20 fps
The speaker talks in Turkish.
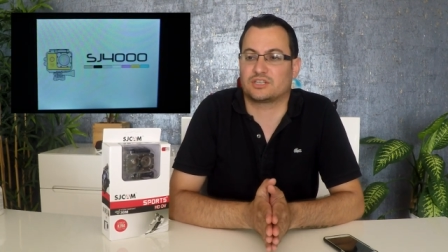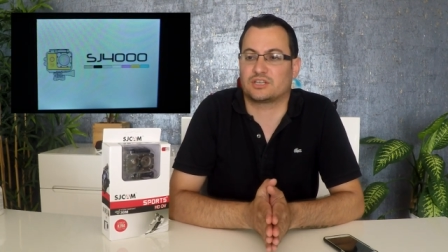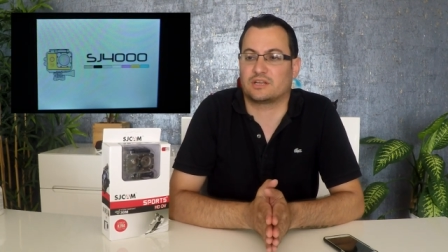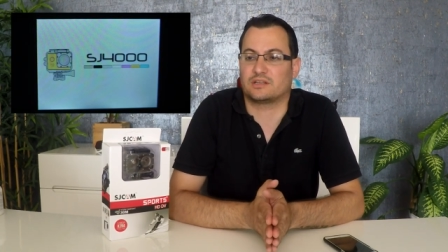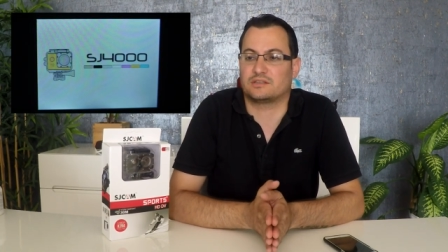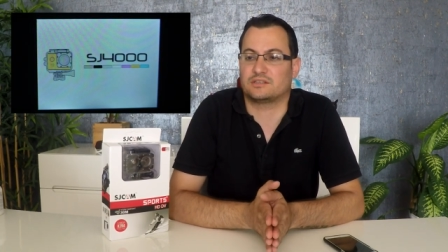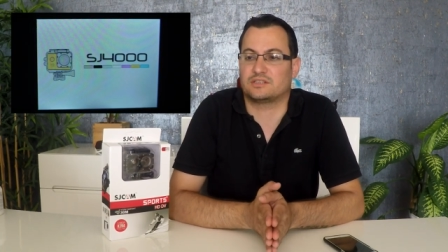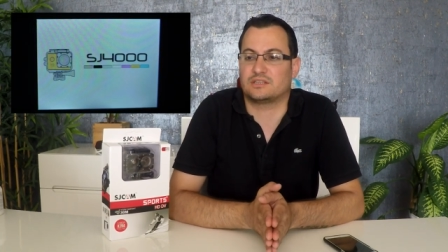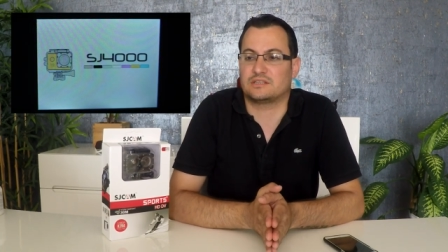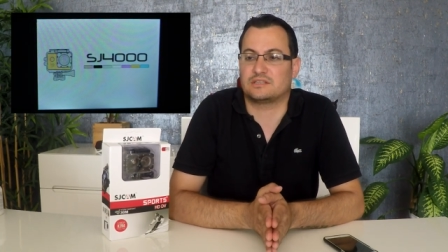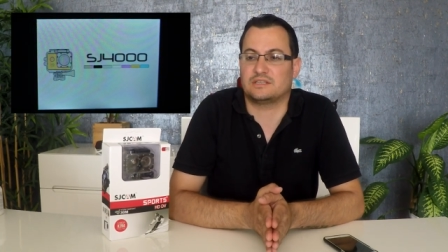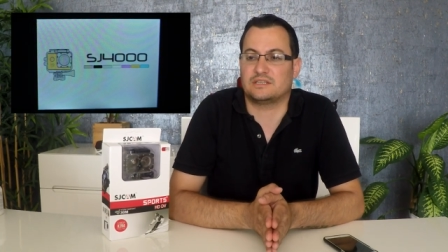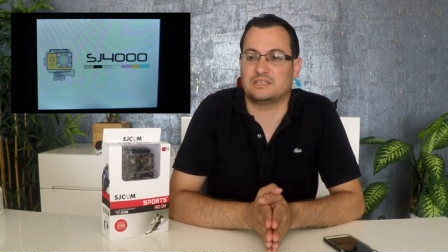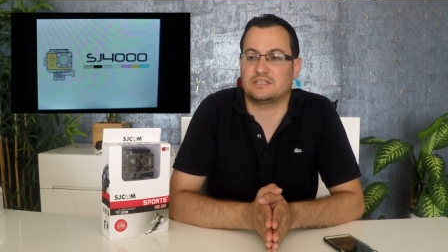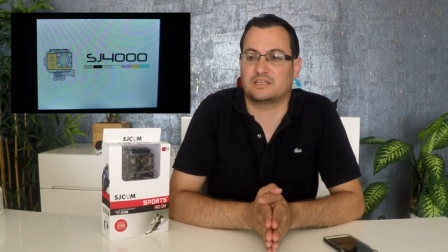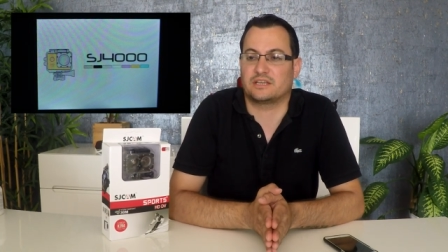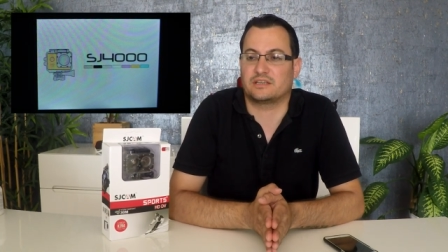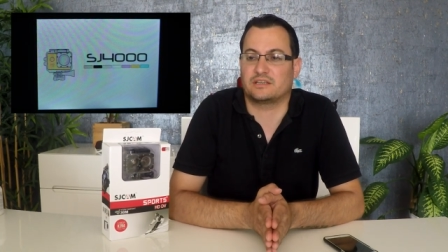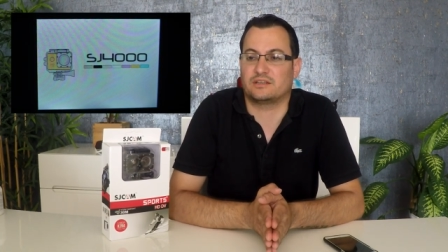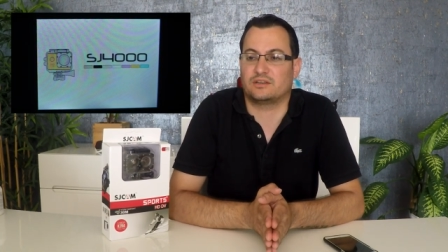çıkan işte
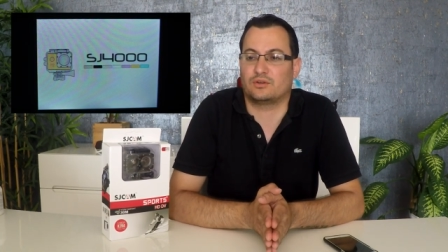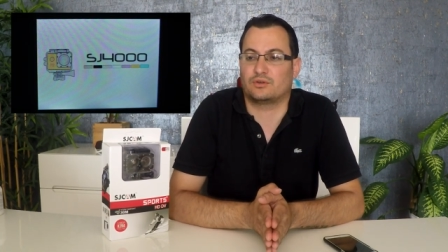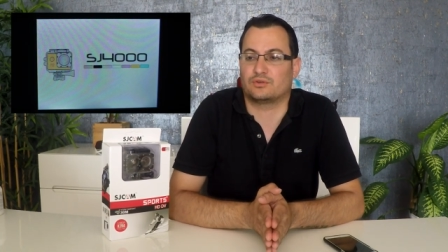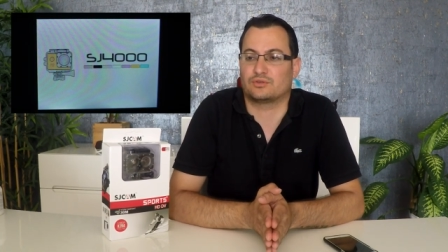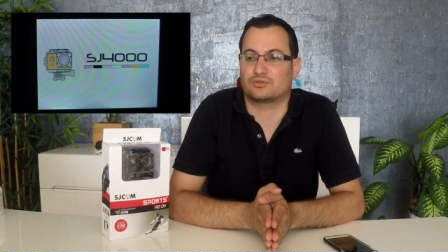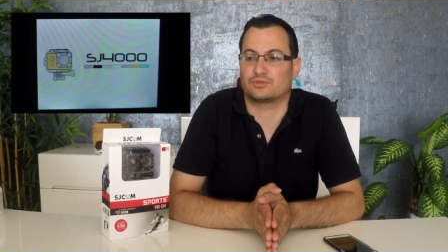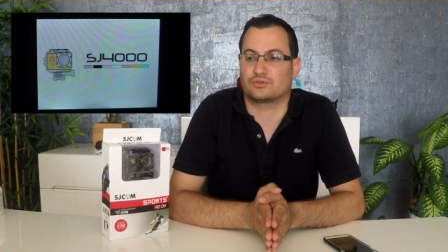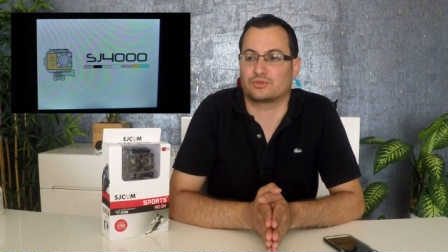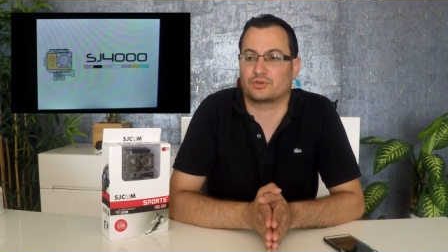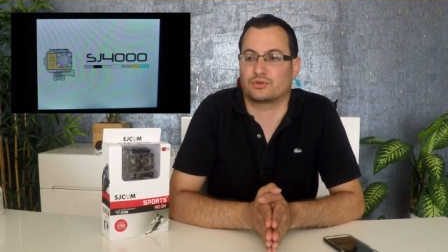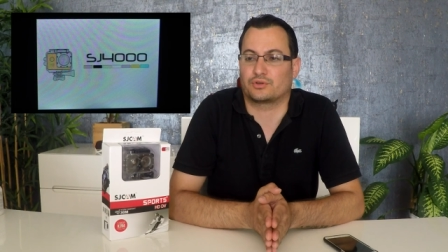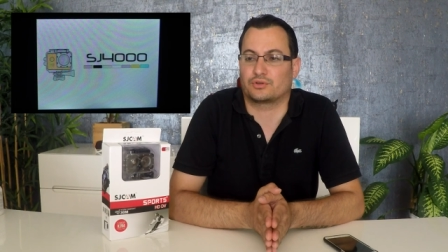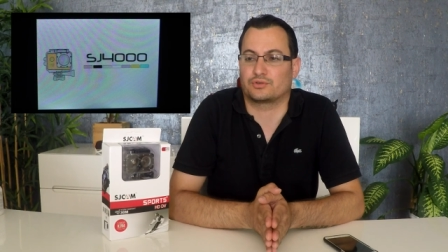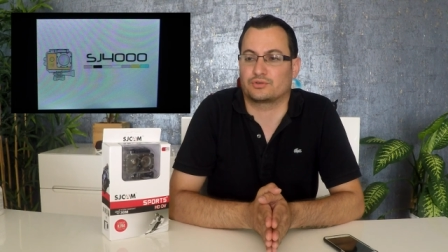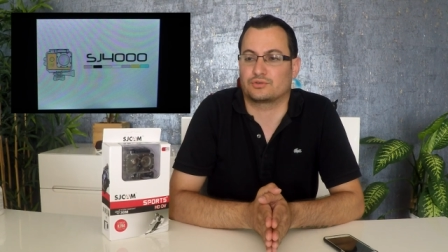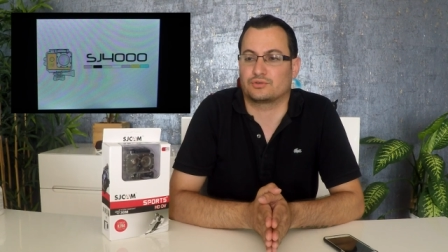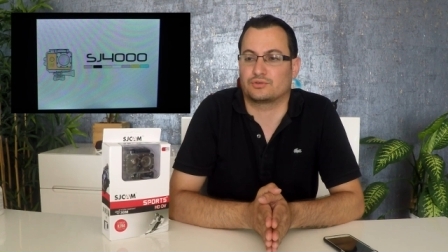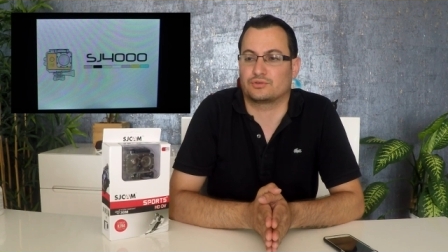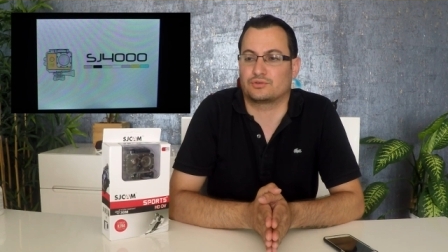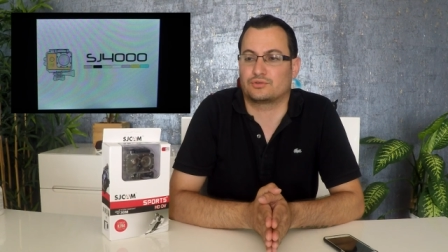CJ logosunu
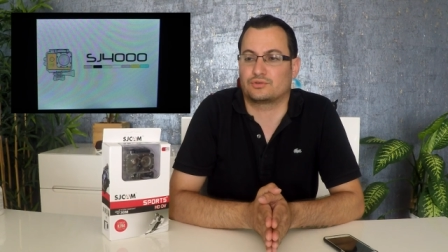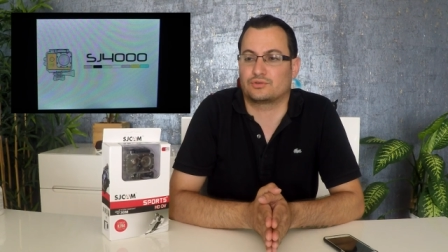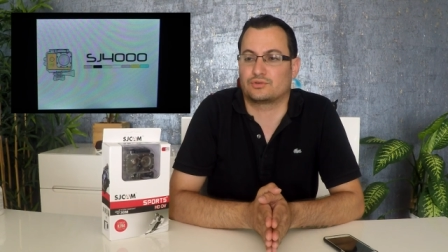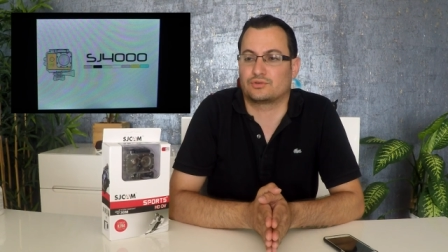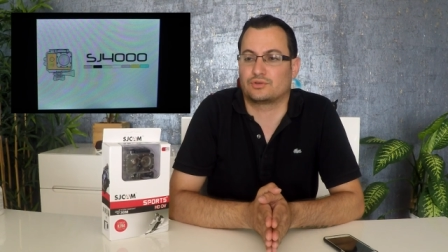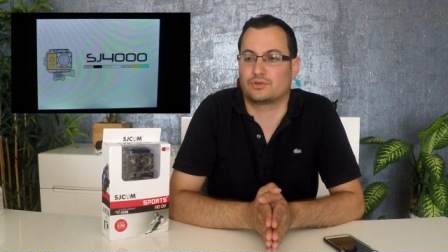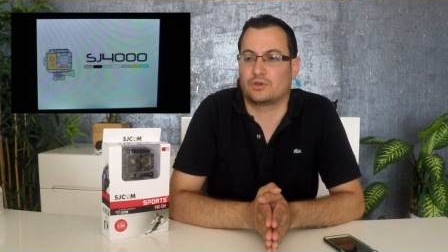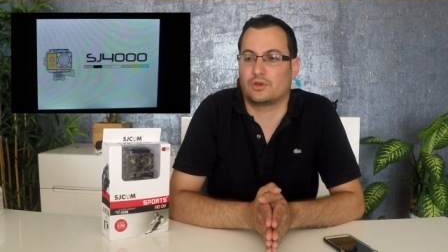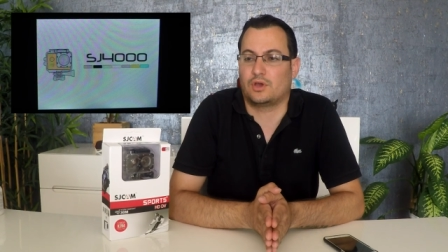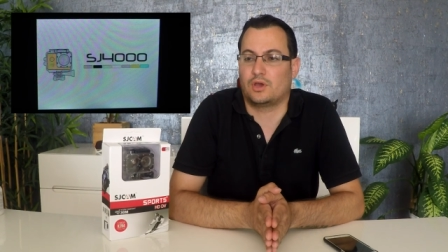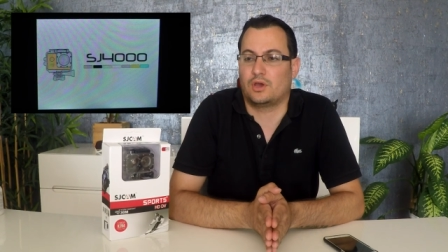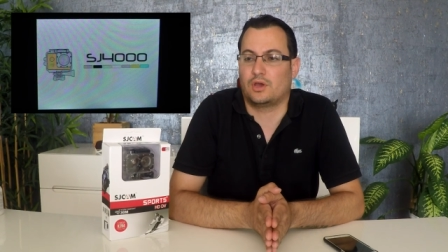görüyorsunuz.